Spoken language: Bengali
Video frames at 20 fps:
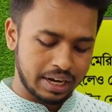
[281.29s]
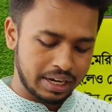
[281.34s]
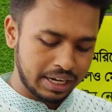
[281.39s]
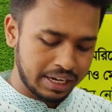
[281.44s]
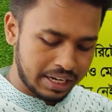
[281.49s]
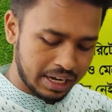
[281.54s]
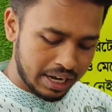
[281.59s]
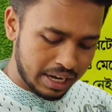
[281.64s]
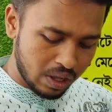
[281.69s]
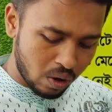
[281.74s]

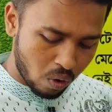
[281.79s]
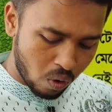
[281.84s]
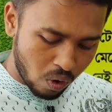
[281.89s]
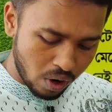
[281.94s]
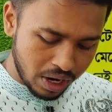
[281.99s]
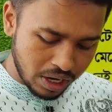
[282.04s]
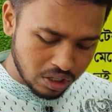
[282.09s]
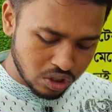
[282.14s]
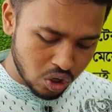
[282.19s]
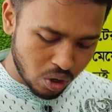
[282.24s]
রিটার্ন নিয়ে
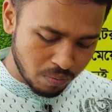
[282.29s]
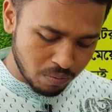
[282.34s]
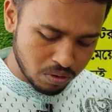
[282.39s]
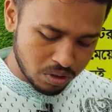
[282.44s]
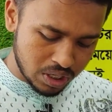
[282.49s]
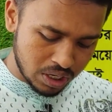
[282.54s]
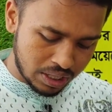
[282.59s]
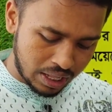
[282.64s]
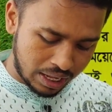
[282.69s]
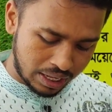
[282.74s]
অনেক
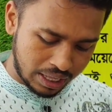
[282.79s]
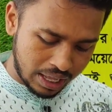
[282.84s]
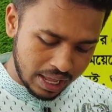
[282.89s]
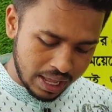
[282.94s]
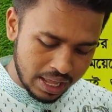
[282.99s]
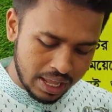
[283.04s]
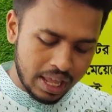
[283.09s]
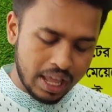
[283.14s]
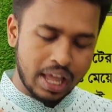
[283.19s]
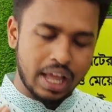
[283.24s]
সমস্যা থাকে
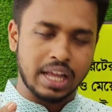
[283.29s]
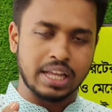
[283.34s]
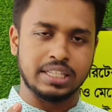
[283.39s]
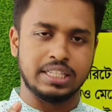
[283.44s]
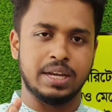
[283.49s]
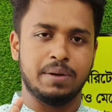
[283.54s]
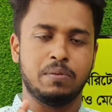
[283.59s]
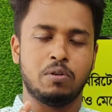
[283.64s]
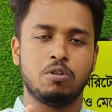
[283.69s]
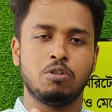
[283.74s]

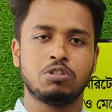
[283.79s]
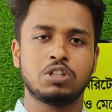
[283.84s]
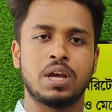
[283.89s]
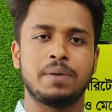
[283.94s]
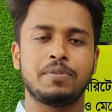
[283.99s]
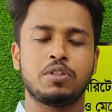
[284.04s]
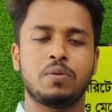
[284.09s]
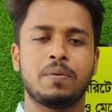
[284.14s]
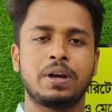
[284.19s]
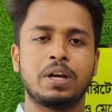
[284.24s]
যেমন হচ্ছে
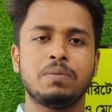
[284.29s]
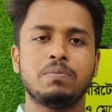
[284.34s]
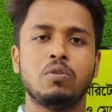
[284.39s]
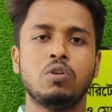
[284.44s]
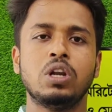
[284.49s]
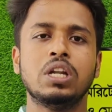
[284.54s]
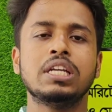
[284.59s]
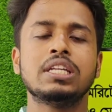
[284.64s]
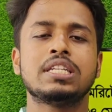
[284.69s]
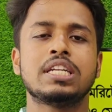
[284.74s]
আমি তোমাকে
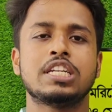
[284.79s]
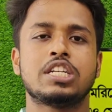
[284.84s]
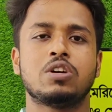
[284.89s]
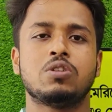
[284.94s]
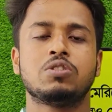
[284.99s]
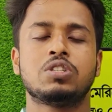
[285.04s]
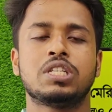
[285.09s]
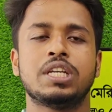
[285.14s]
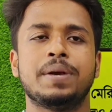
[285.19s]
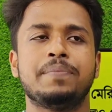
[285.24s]
বললি সেটা
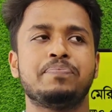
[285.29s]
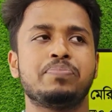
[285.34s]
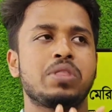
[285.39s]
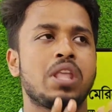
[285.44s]
হচ্ছে